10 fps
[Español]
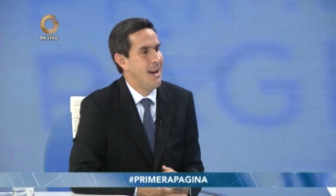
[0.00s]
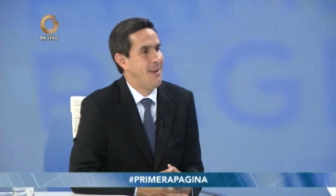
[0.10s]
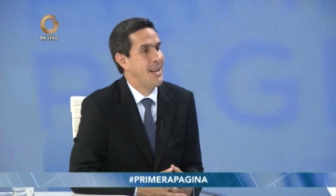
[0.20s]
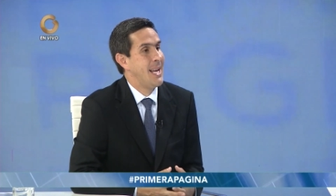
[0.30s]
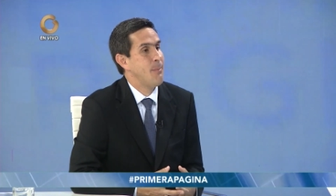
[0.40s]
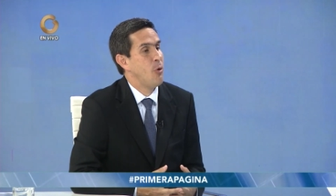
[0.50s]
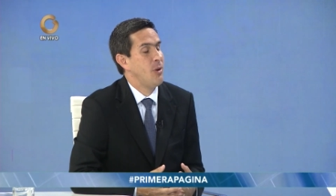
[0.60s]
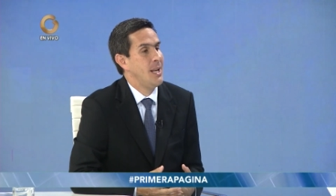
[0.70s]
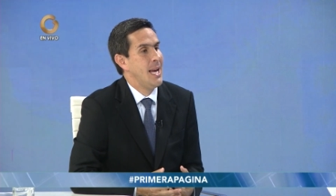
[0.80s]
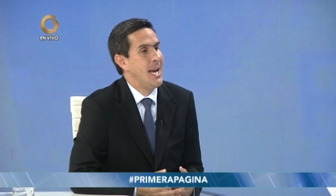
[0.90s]
a ver qué
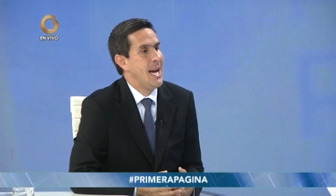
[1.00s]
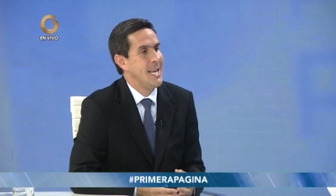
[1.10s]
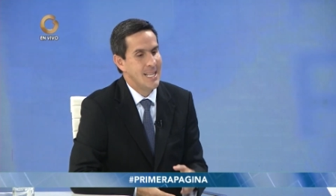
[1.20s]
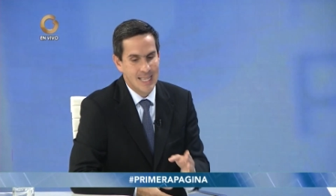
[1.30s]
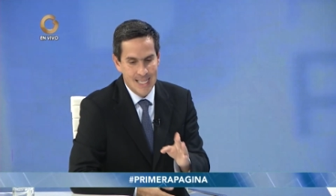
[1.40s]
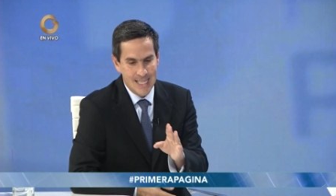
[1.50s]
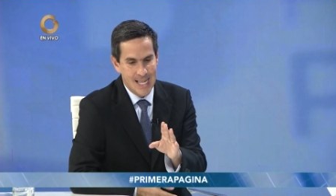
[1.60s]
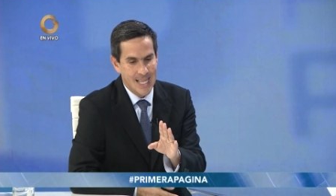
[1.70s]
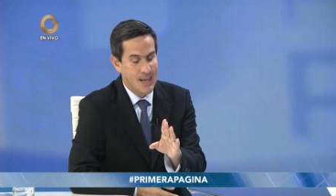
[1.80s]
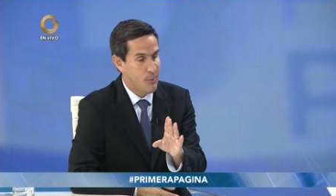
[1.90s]
posibilidades hay de
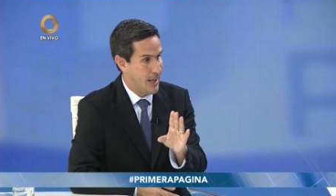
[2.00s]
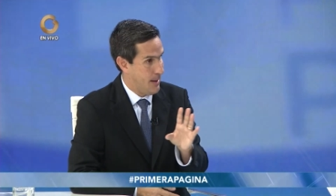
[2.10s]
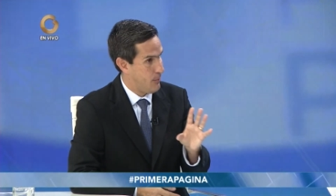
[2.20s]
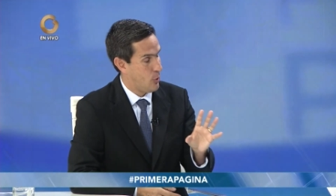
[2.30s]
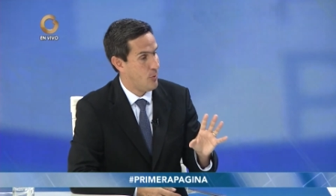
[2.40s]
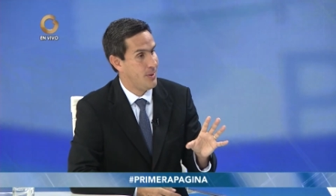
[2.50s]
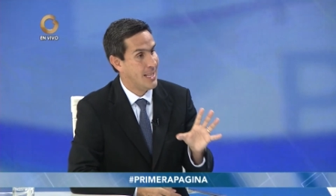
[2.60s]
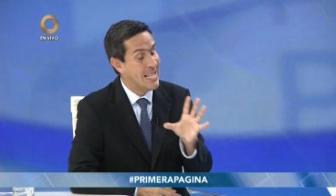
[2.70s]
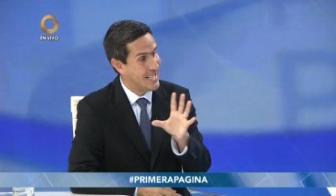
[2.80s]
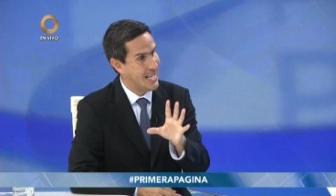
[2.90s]
tratar de que, por ejemplo,
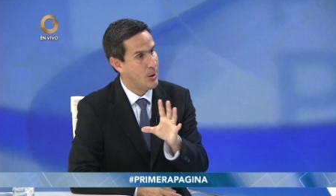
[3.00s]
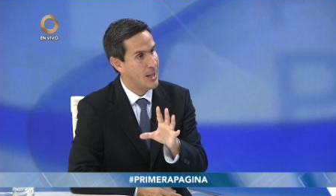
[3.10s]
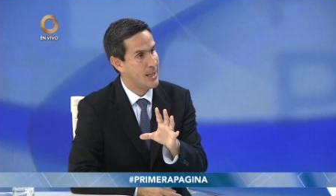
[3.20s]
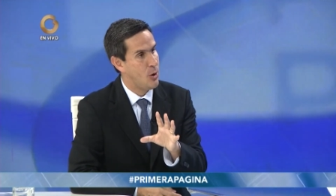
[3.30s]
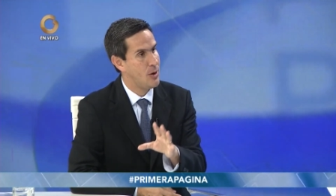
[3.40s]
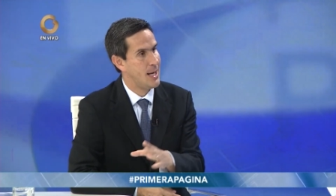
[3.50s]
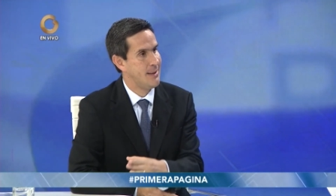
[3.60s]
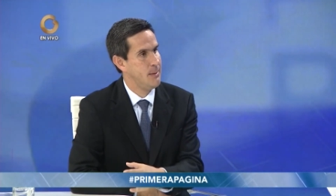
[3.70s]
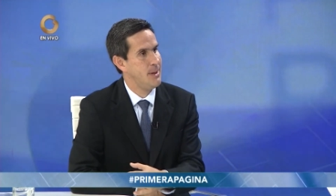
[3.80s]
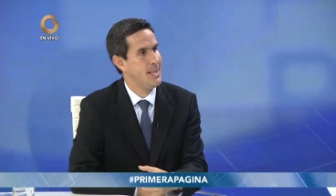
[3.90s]
desde el dinero de la tabona,
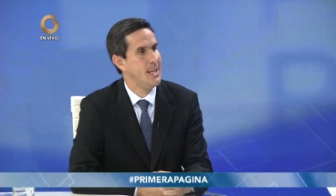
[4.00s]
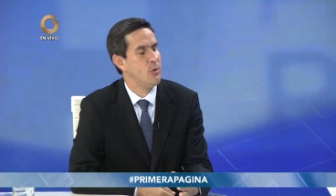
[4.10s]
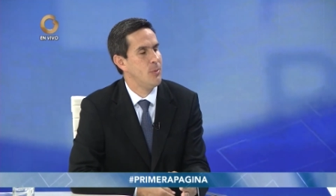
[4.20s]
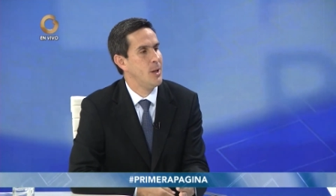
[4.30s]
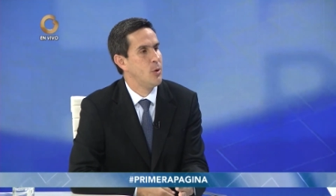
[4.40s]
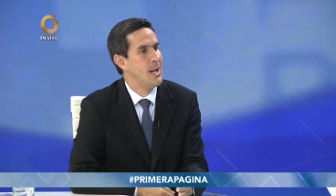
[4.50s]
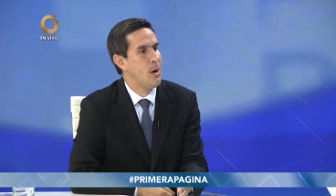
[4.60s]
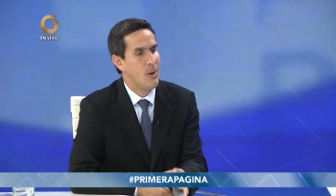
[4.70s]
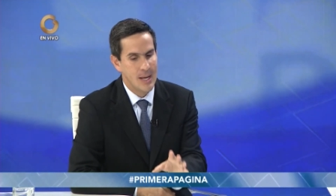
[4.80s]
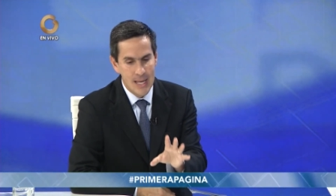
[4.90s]
que siempre tiene suministro
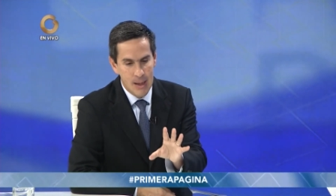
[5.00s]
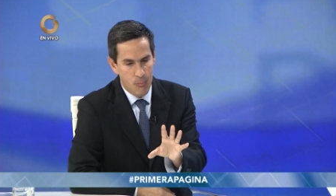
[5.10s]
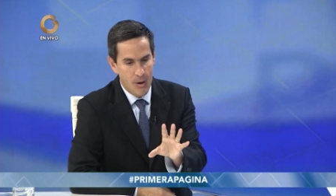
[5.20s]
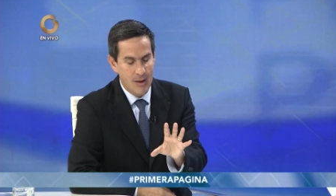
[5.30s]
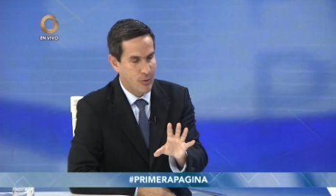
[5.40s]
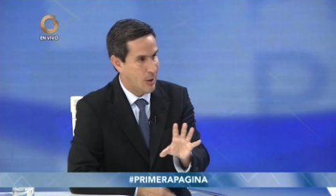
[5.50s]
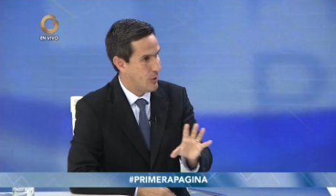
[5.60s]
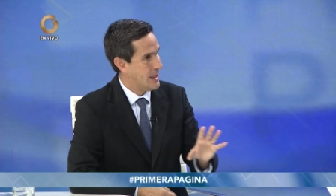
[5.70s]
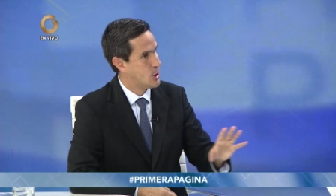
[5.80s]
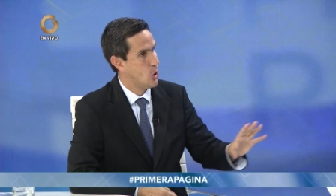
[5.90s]
de agua, pueda hacer una
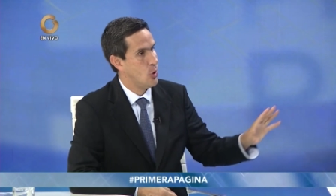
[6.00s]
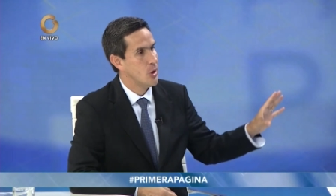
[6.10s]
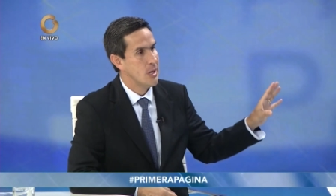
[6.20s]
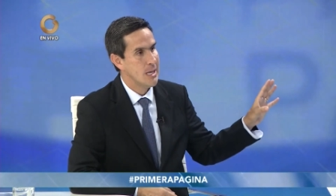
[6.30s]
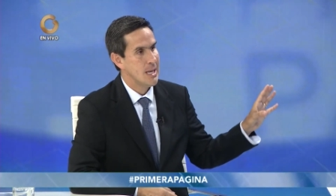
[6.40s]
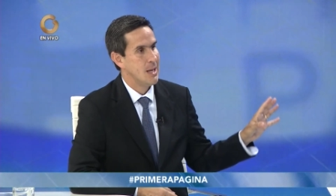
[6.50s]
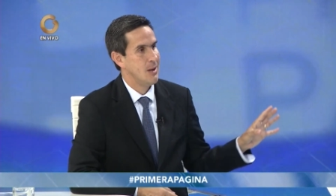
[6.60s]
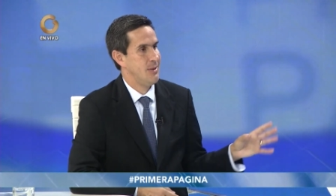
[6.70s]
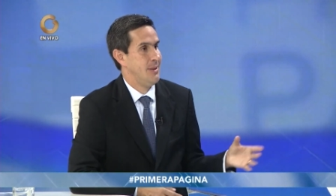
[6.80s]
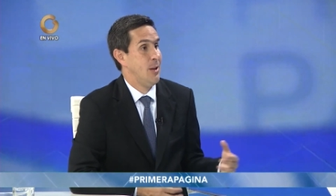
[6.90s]
conexión,
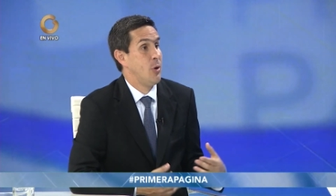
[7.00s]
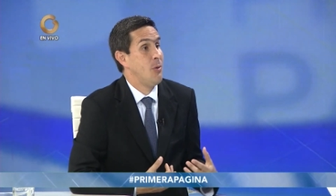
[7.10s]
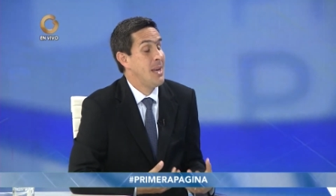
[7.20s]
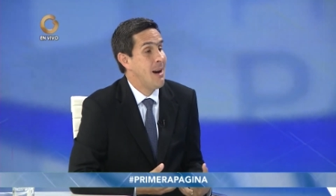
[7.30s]
si eso es